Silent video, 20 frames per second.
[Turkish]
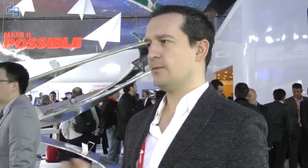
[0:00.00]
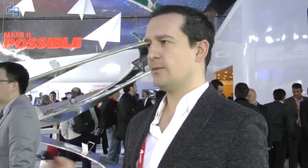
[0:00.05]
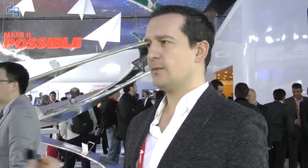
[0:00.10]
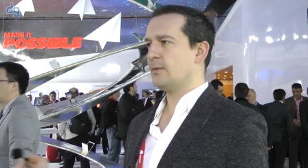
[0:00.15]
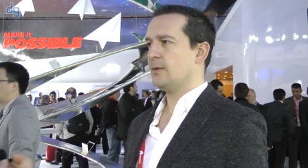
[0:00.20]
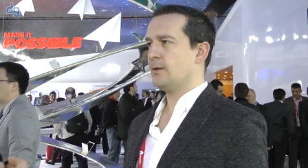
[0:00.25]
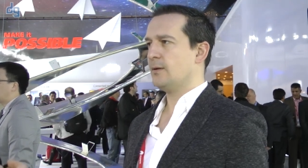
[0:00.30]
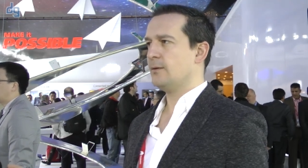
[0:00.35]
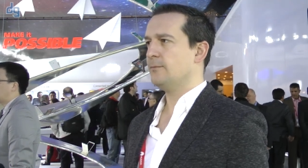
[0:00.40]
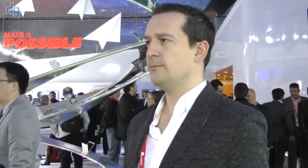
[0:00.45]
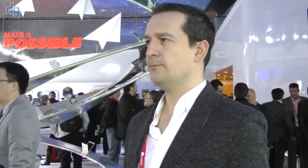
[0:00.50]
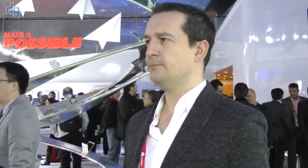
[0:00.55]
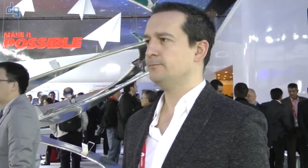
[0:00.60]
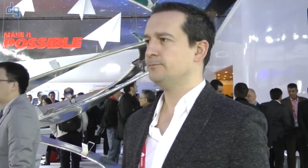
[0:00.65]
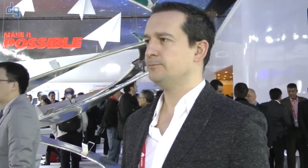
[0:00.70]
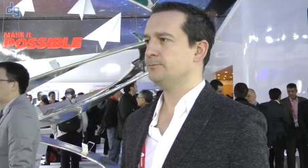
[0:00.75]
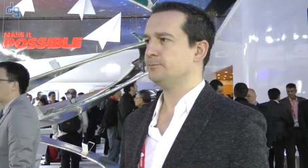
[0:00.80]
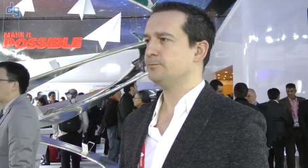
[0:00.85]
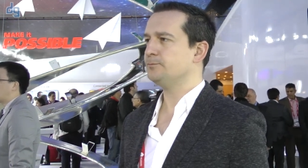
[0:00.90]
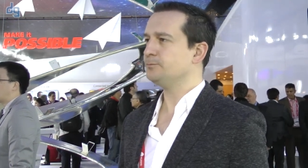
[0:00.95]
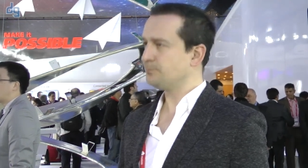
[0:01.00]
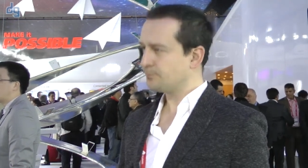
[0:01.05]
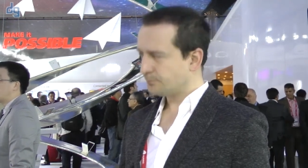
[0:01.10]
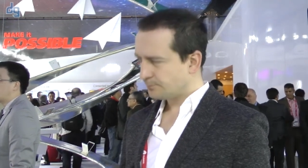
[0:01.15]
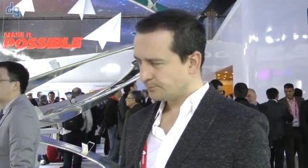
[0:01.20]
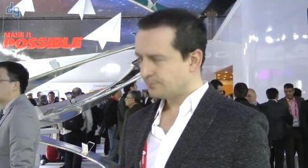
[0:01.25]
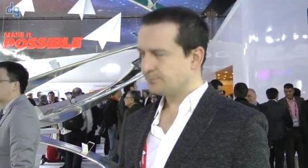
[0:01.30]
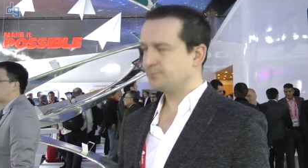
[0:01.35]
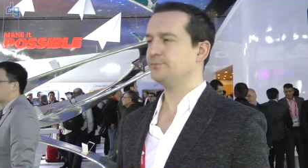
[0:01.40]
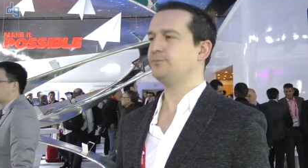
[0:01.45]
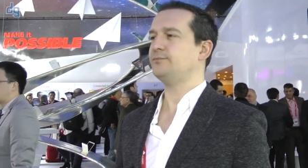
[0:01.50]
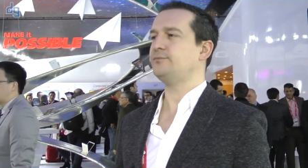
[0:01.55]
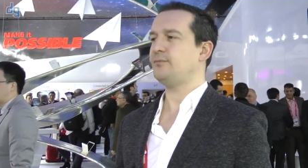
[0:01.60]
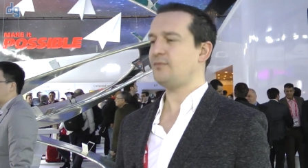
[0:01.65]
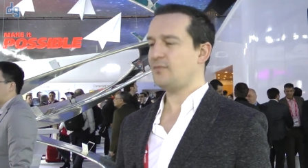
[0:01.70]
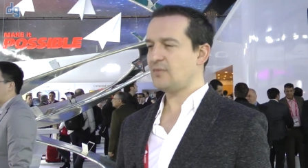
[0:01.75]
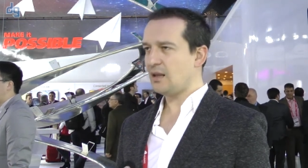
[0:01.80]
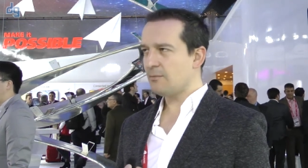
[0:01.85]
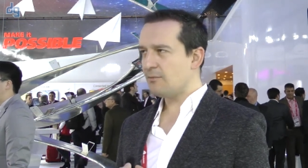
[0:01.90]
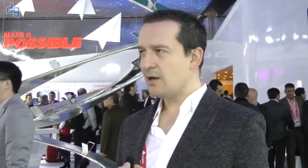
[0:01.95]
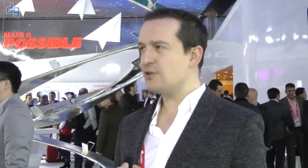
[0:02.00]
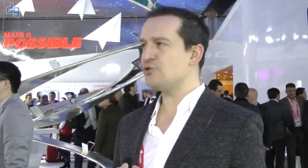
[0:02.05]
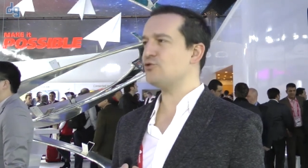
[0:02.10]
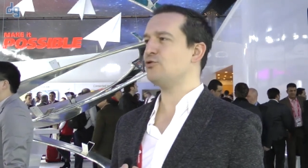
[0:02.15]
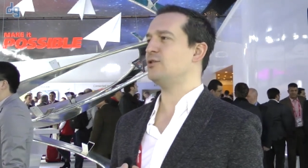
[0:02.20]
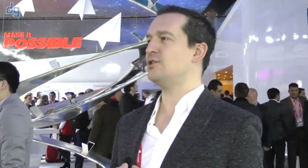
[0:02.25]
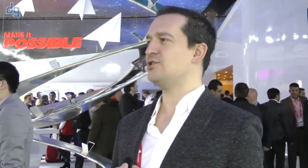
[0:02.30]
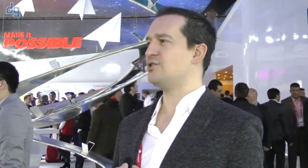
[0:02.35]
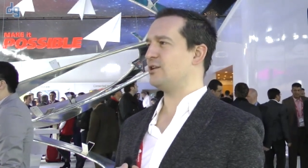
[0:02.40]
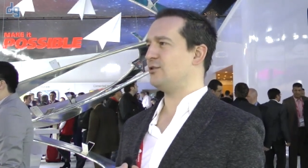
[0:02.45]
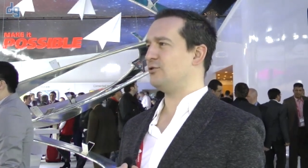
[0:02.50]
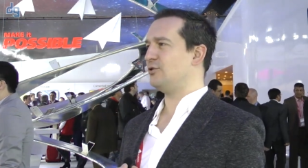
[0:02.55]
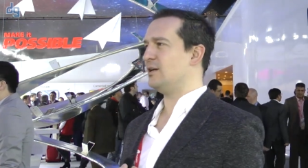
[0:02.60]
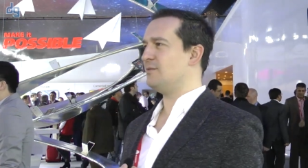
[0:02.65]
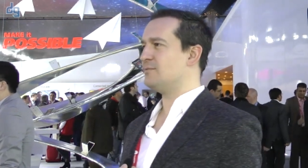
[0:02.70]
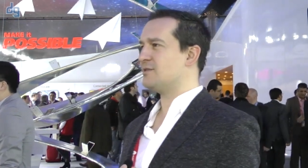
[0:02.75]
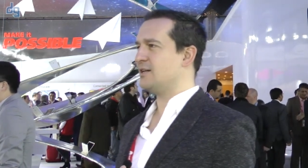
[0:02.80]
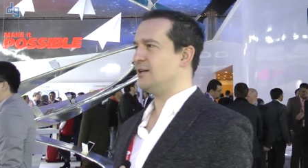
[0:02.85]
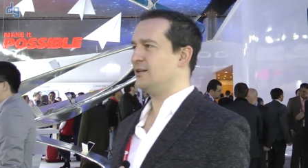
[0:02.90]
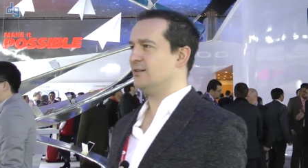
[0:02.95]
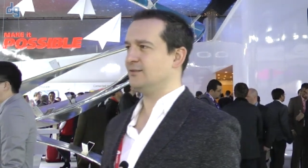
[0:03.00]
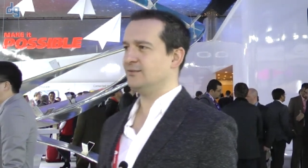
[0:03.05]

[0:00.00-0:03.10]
Verdiğiniz bilgiler için teşekkür ederiz. Ben çok teşekkür ederim. Sağ